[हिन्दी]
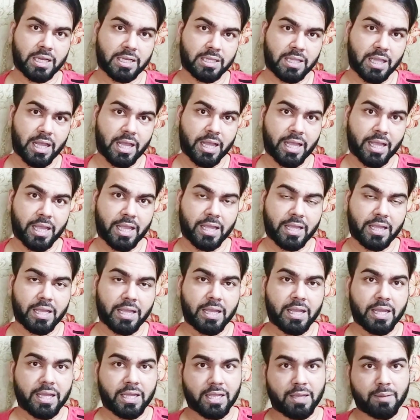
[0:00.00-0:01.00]
लगता है
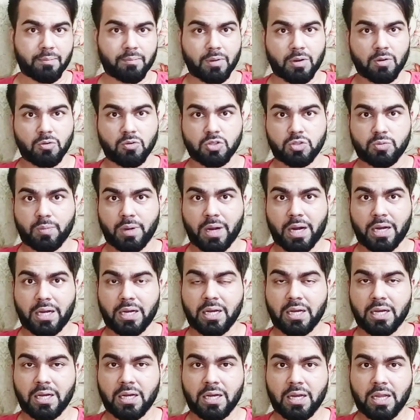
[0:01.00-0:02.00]
कि मनोज
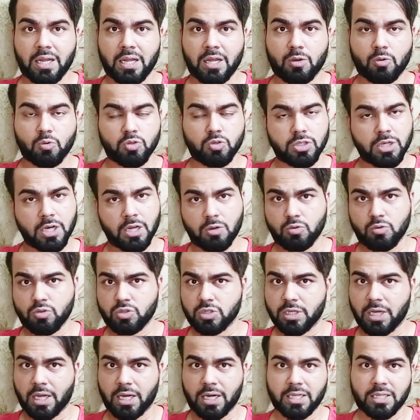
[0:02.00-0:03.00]
पाटिल कुछ ना कुछ
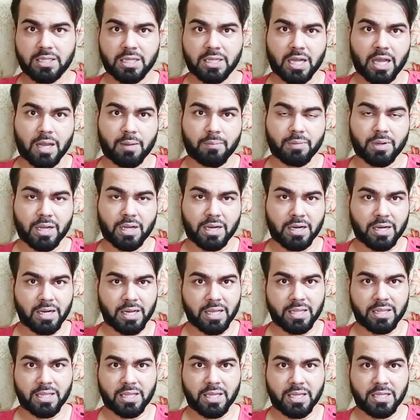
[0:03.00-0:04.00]
गलत काम कर रहे
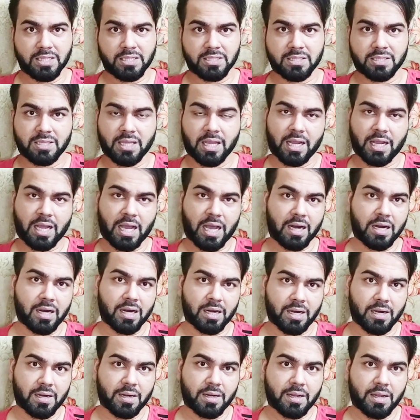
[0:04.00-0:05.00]
थे जिसके कारण
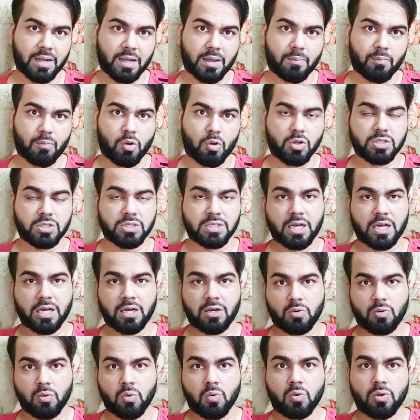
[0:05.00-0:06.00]
बहुत सारे
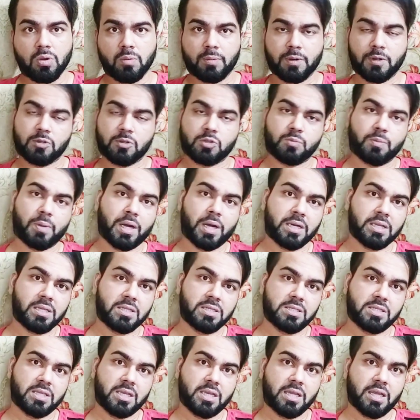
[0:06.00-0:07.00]
लोग मनोज पाटिल
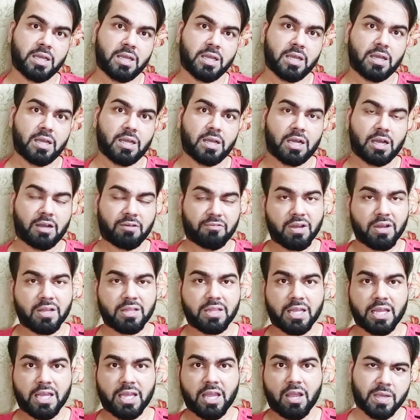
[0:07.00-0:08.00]
से खफा
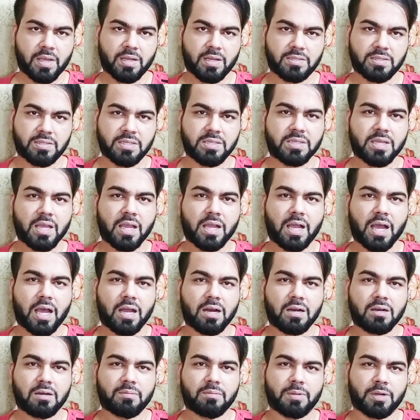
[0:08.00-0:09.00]
थे जिसके
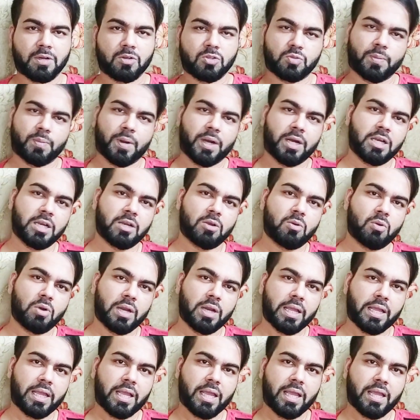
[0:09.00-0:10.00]
कारण मनोज पाटिल को
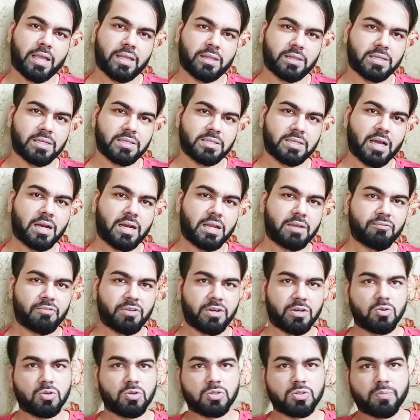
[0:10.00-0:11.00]
लेके इतने सारे
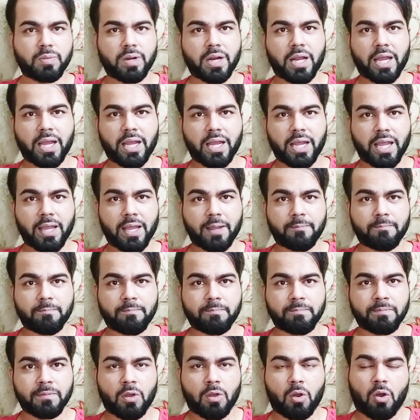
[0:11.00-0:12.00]
वीडियोस बनाए गए
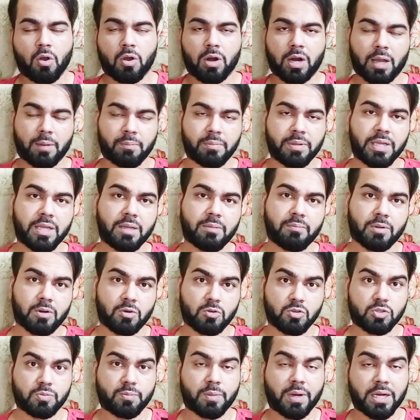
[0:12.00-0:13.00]
और अभी
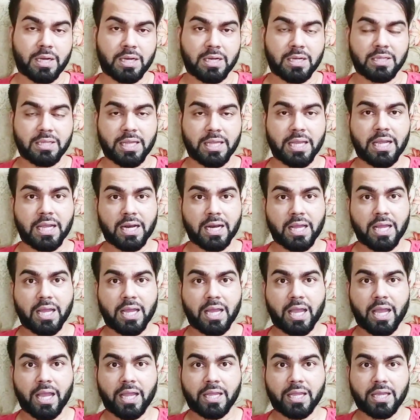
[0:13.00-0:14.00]
मनोज पाटिल देख
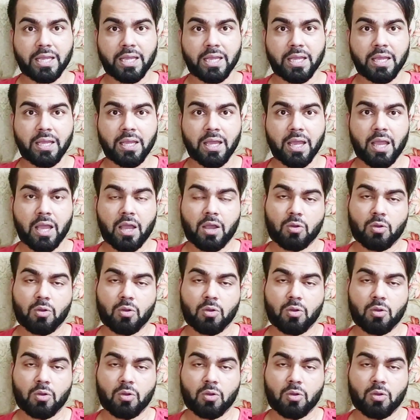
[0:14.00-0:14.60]
रहे हैं कि